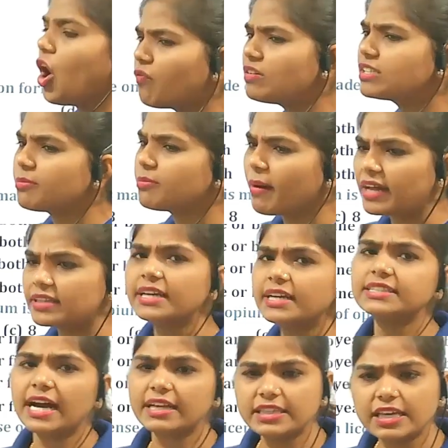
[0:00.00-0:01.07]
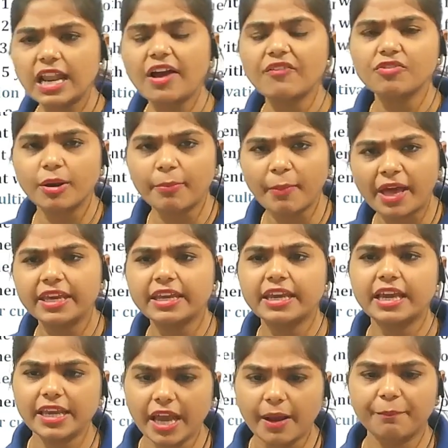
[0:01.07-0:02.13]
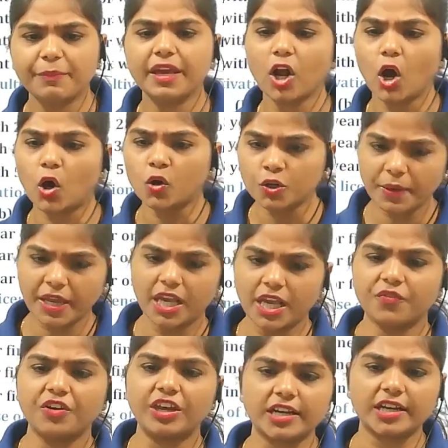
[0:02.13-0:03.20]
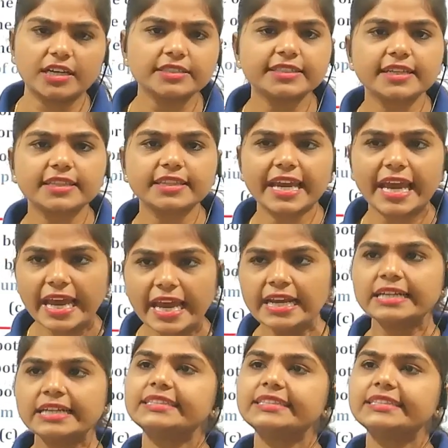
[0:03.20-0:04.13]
ऑब्वियसली बात है ज़्यादा लाभ कमाने के लिए अपने अकाउंट में हेर कर सकती है